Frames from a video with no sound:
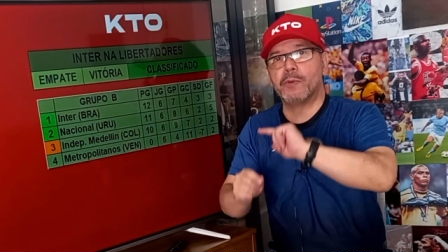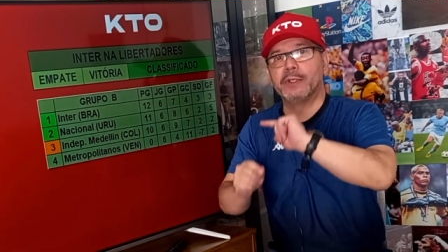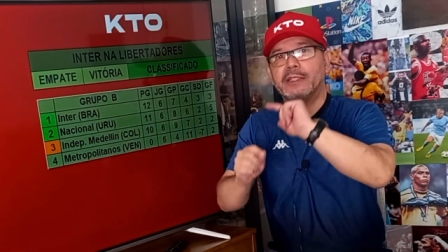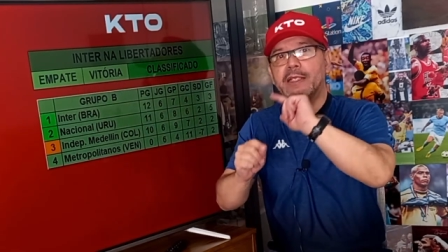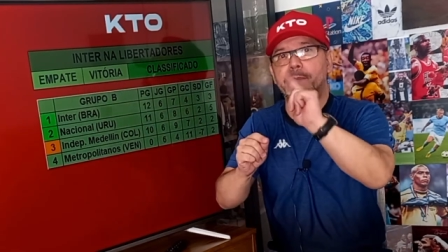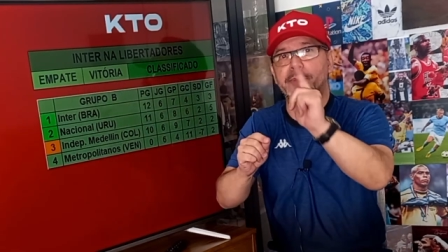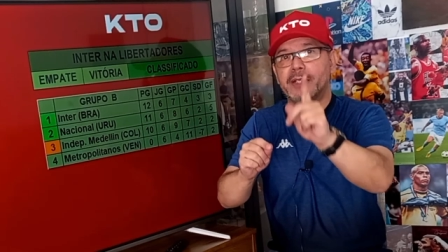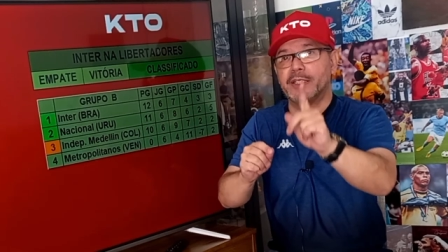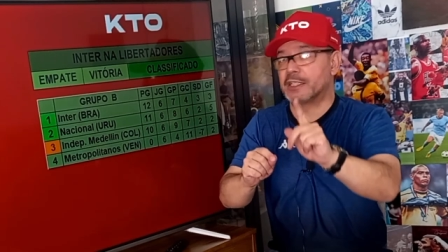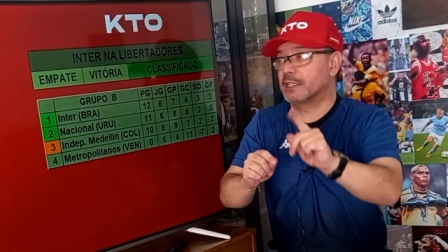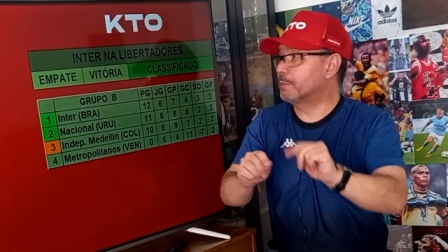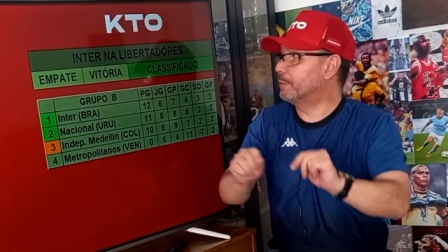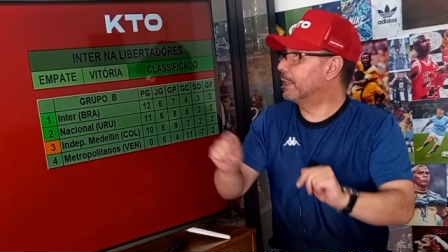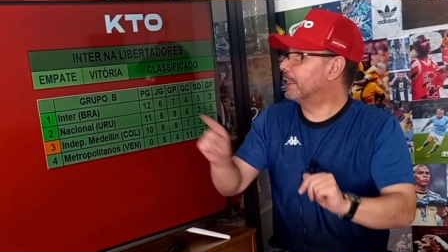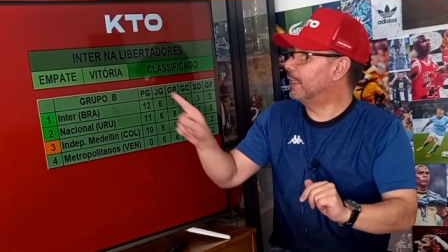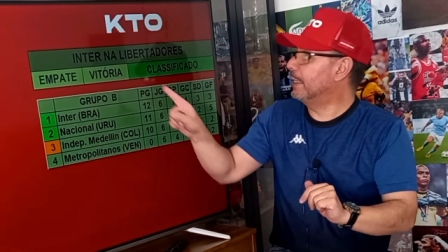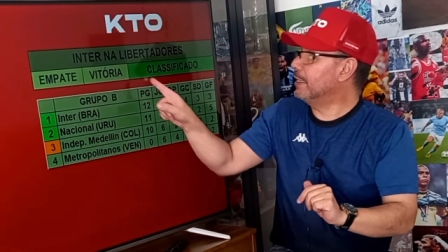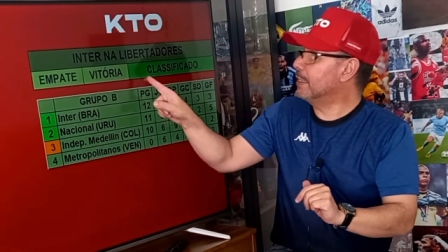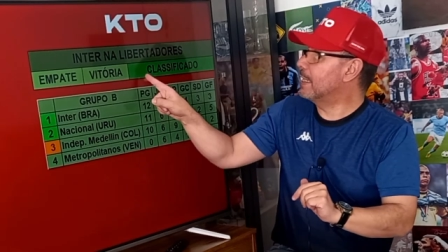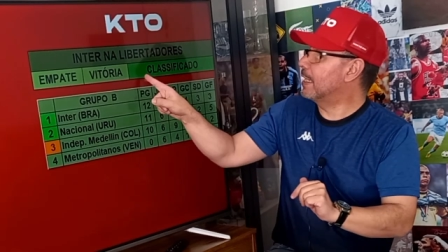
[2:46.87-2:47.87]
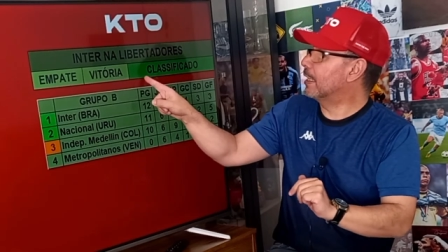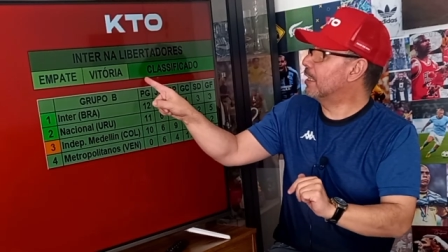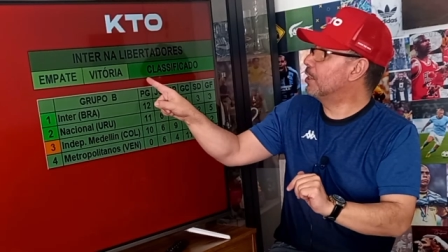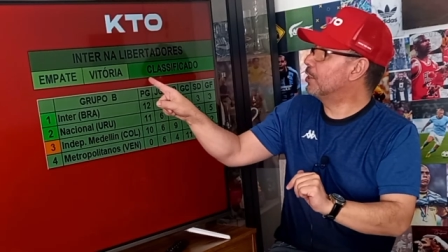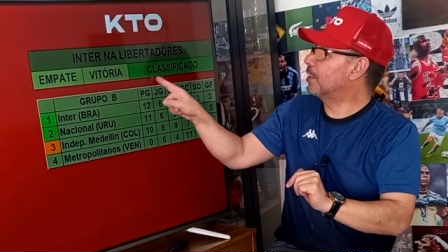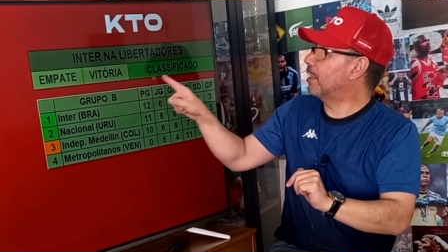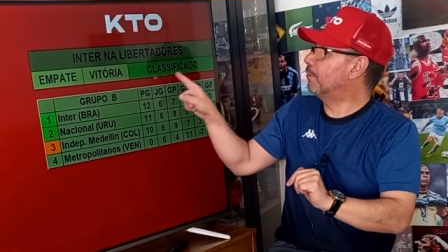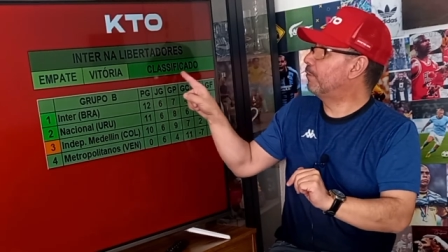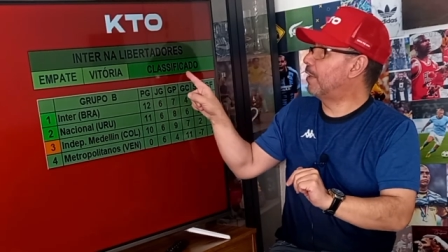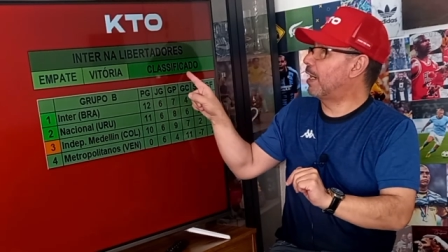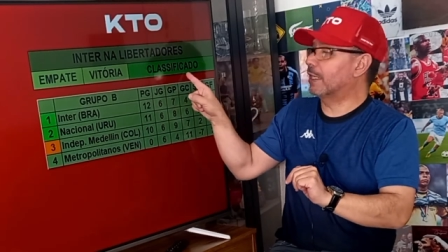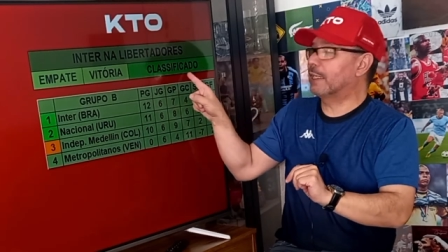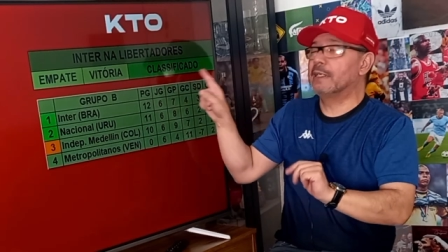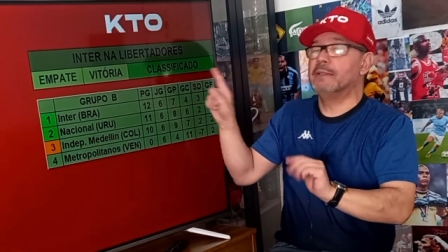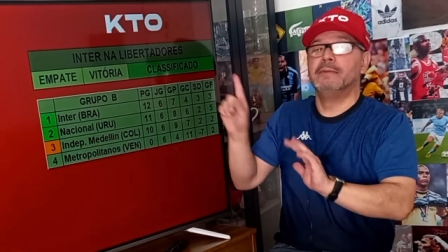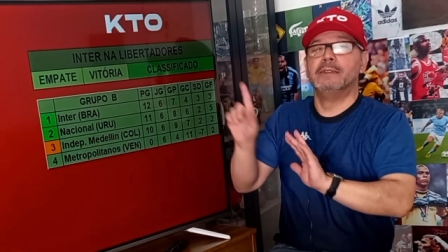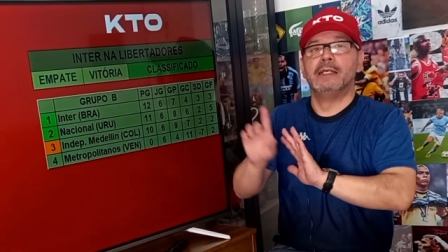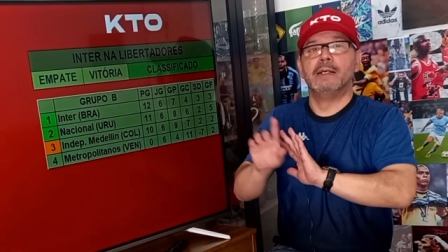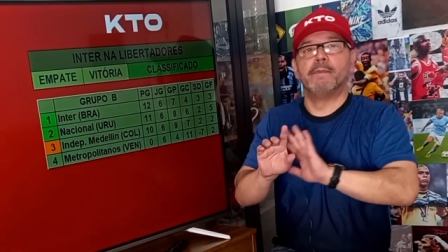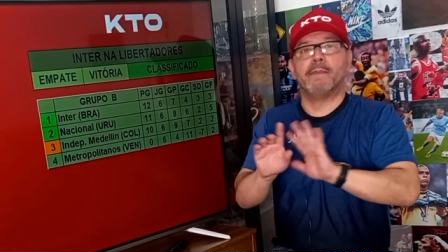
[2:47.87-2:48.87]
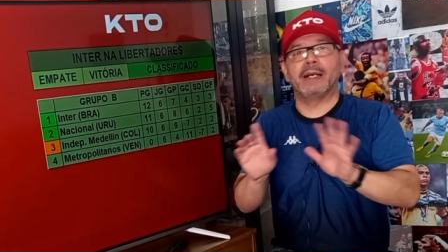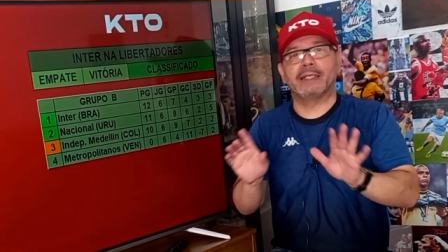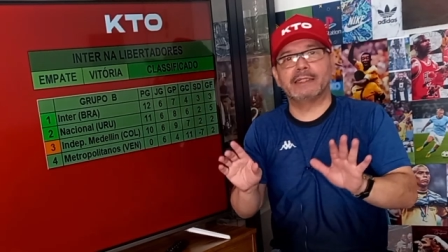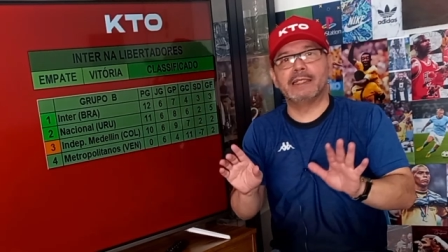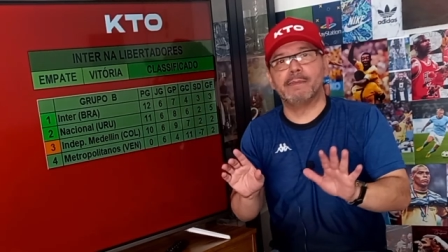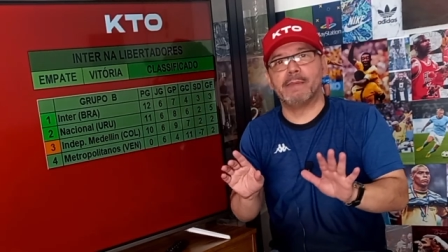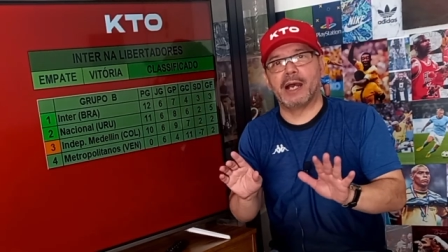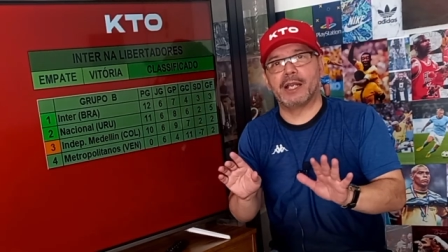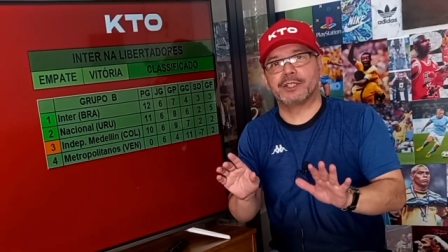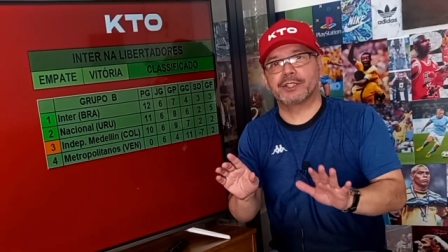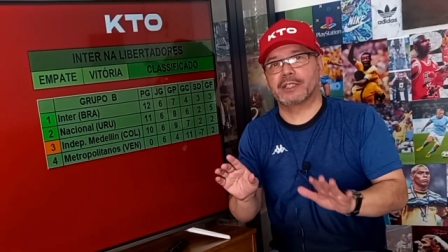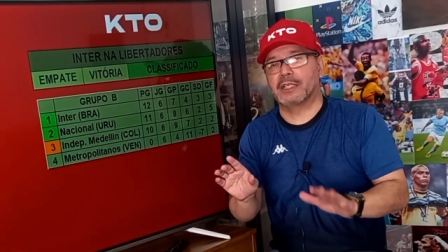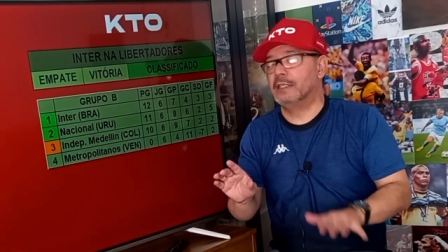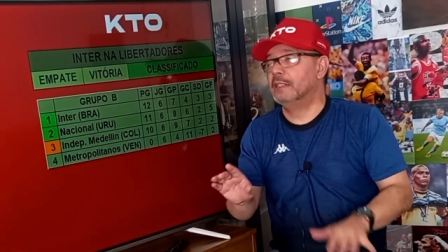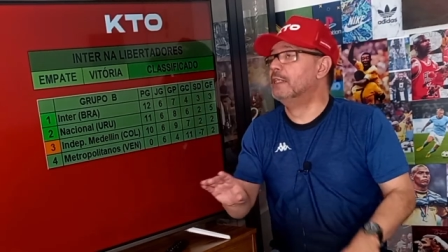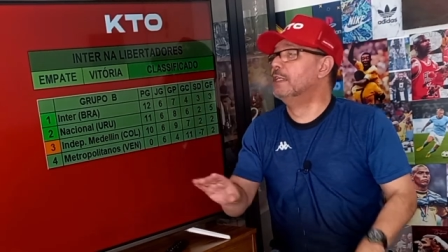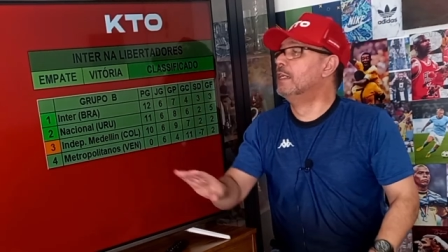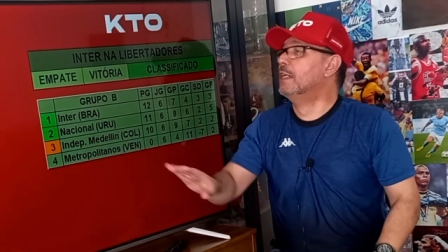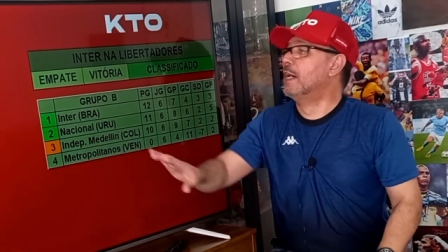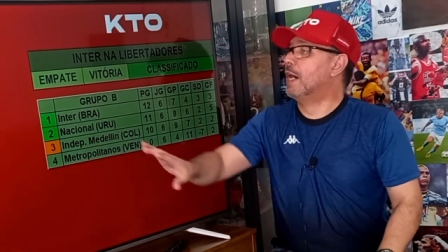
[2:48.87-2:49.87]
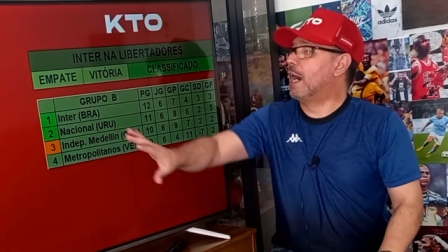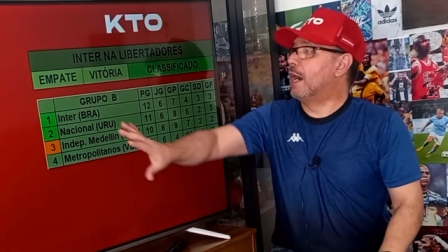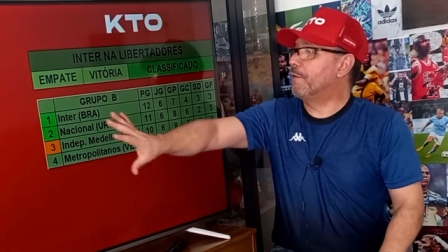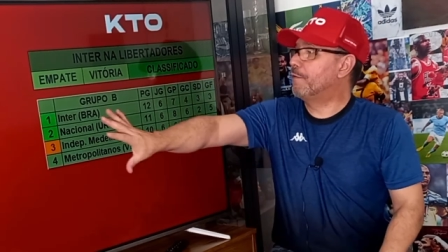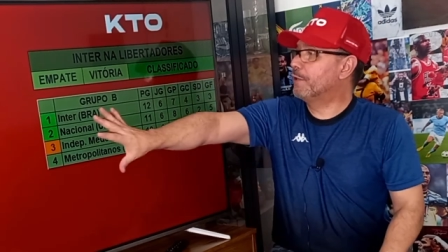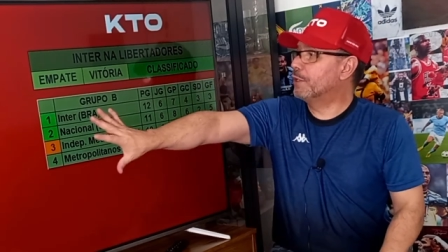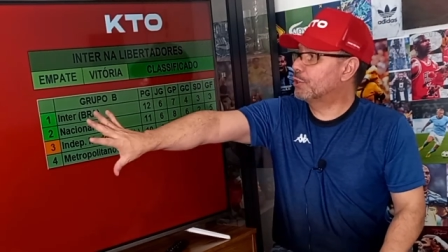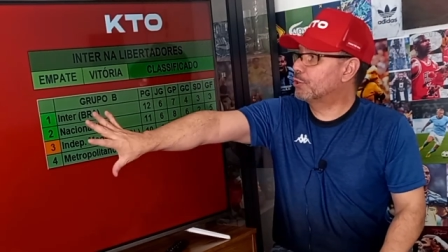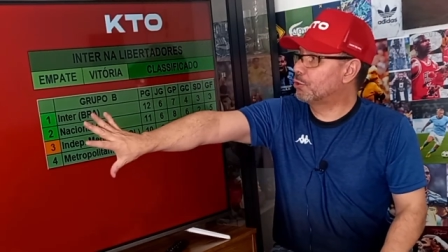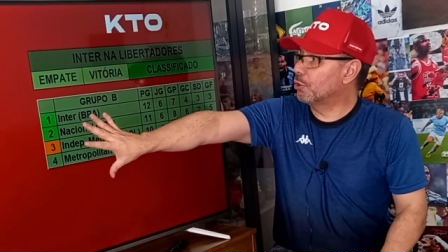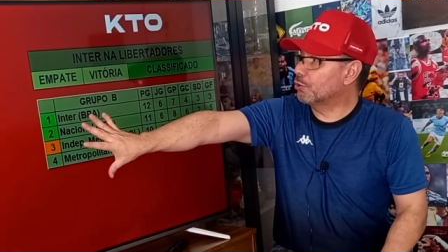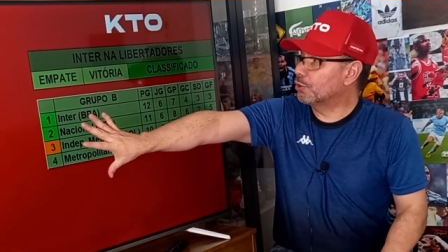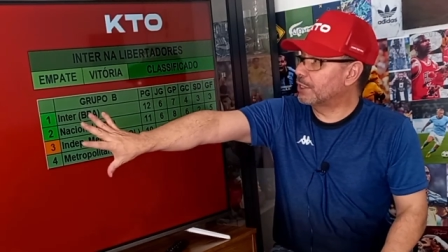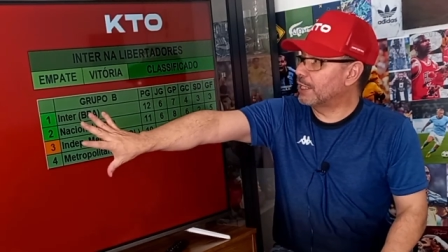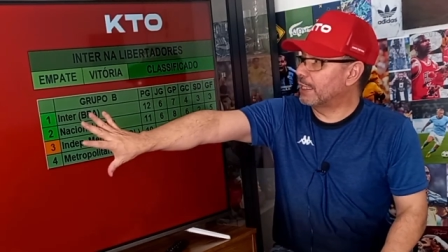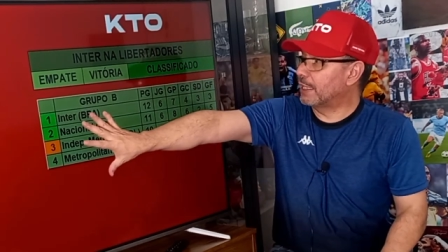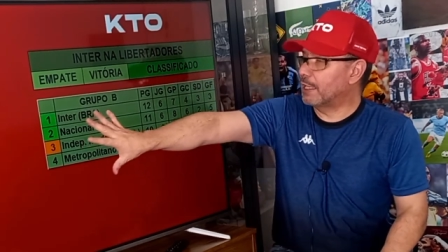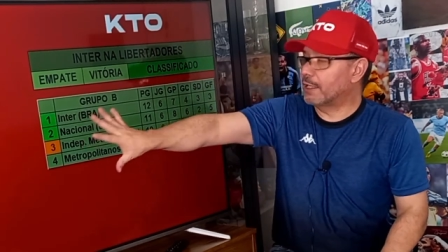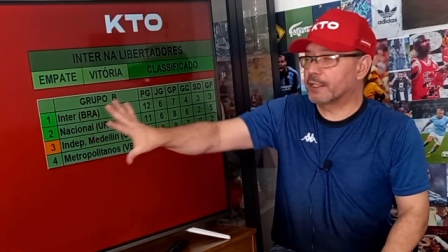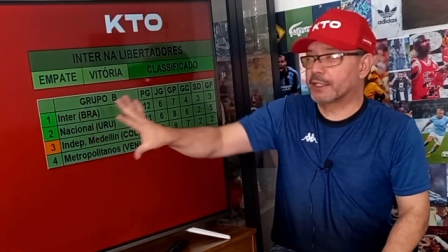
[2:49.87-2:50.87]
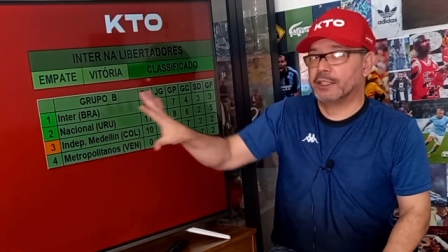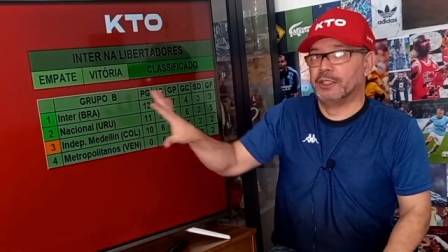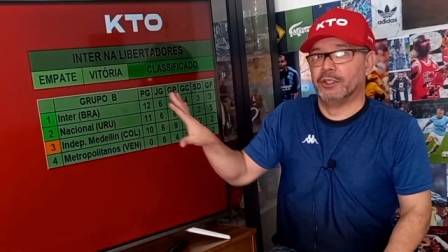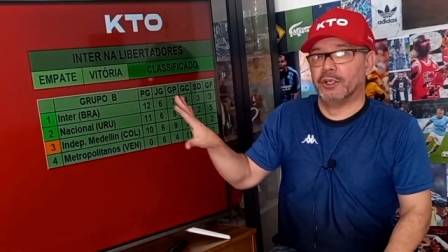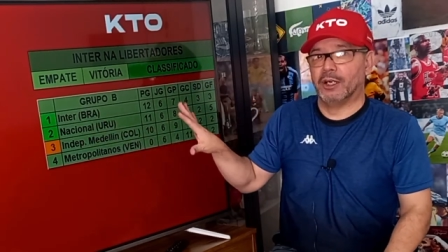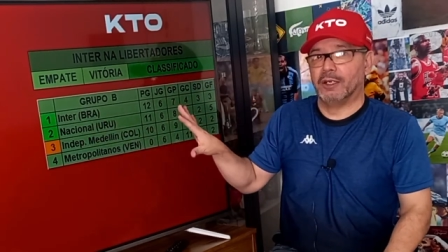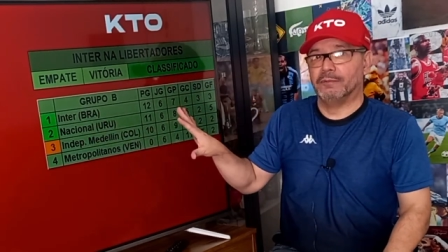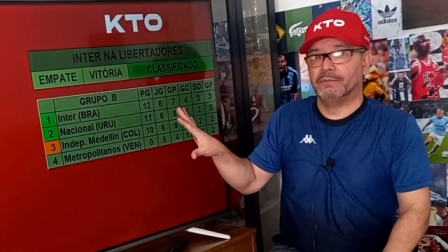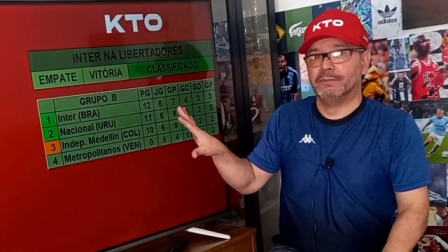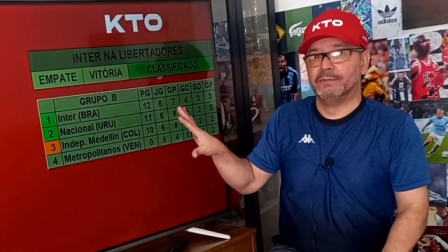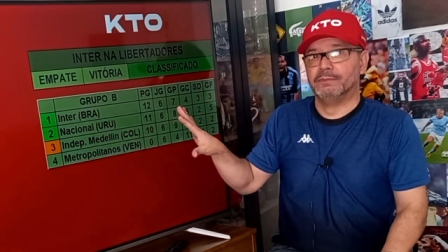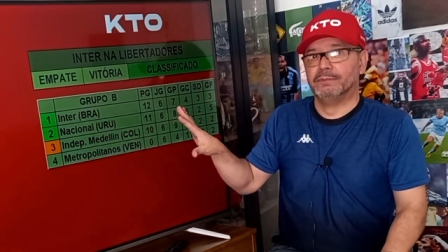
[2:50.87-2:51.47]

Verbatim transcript: o Independiente Medellín garante a vaga matemática. Aí fiz todo o cenário aqui, ó.